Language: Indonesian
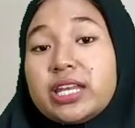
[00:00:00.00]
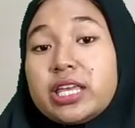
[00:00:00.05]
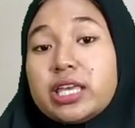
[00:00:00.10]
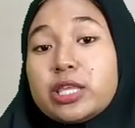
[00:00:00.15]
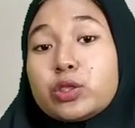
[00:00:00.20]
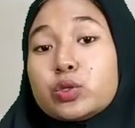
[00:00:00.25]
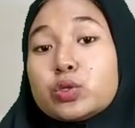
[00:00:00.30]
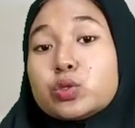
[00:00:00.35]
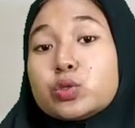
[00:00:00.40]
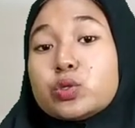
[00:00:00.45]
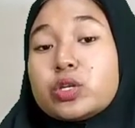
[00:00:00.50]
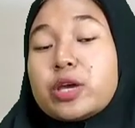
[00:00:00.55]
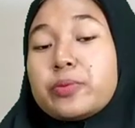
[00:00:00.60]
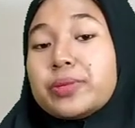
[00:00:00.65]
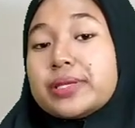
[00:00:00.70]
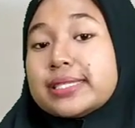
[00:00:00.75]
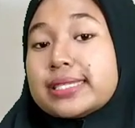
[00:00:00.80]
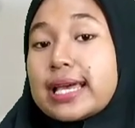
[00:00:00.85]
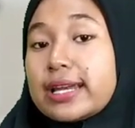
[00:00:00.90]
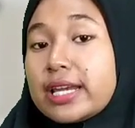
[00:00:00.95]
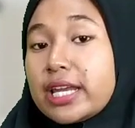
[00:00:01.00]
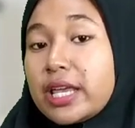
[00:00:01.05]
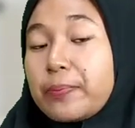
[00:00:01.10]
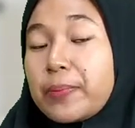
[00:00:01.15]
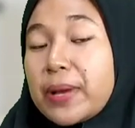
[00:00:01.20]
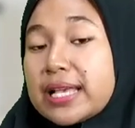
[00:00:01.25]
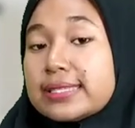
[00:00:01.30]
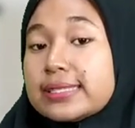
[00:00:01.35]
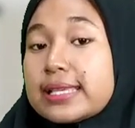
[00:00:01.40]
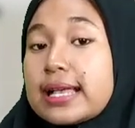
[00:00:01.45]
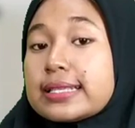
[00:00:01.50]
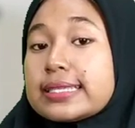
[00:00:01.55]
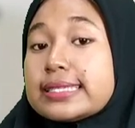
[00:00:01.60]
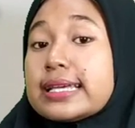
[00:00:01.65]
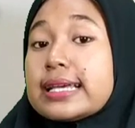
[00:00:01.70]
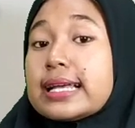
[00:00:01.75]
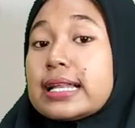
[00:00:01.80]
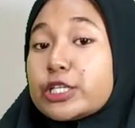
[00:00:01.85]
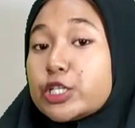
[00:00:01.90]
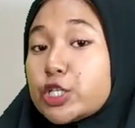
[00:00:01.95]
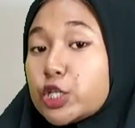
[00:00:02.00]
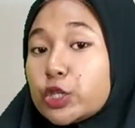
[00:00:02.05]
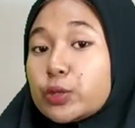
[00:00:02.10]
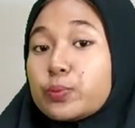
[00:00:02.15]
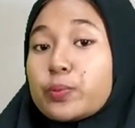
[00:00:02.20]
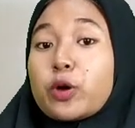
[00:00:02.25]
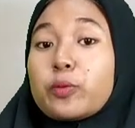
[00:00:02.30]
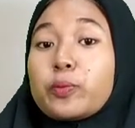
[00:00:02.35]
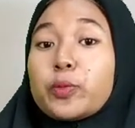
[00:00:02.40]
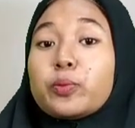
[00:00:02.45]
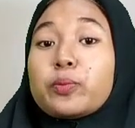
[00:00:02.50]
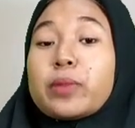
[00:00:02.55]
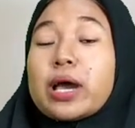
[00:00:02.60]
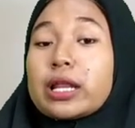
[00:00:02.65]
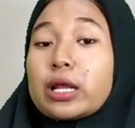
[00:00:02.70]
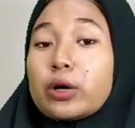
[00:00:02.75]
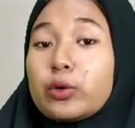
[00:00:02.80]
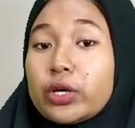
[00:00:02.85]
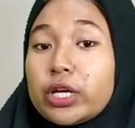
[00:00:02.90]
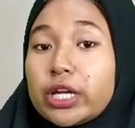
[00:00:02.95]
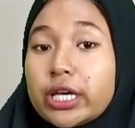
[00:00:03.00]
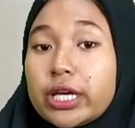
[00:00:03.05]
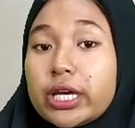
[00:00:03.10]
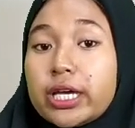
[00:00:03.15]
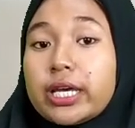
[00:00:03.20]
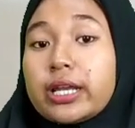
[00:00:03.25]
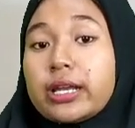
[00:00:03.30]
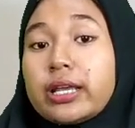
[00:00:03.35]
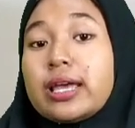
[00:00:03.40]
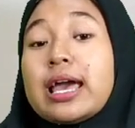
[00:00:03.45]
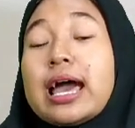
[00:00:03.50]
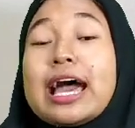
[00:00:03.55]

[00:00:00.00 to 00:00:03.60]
ini itu sudah bisa dipasang single shoot maupun marauder